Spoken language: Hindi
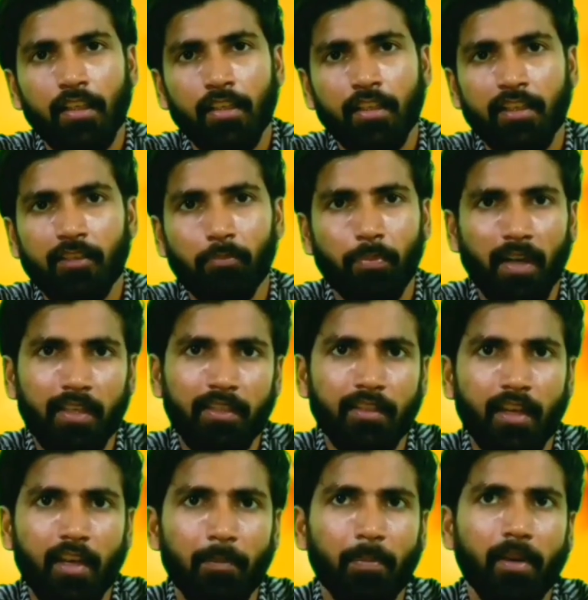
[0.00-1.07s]
कि जब
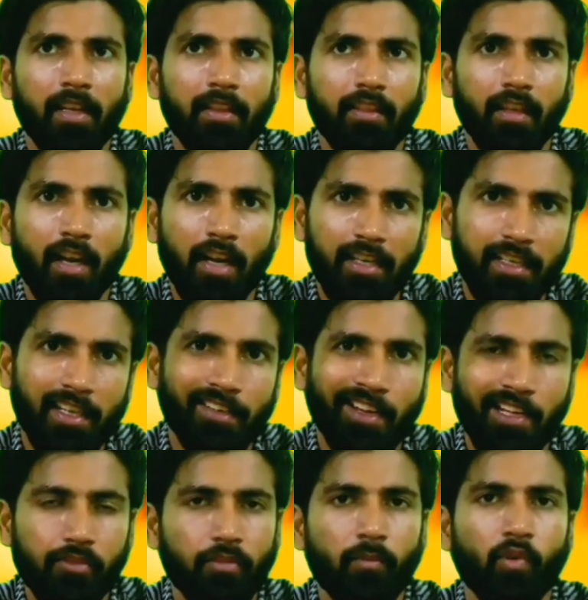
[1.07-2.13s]
पाकिस्तान अपने इंतहाई एक
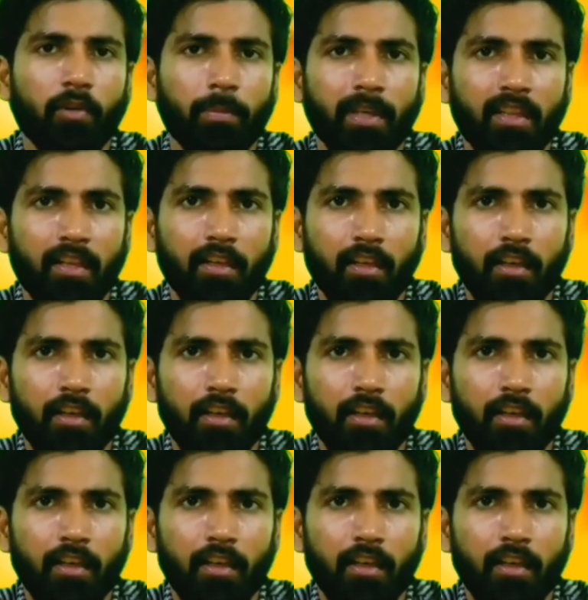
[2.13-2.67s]
नाजुक मोड़ पे था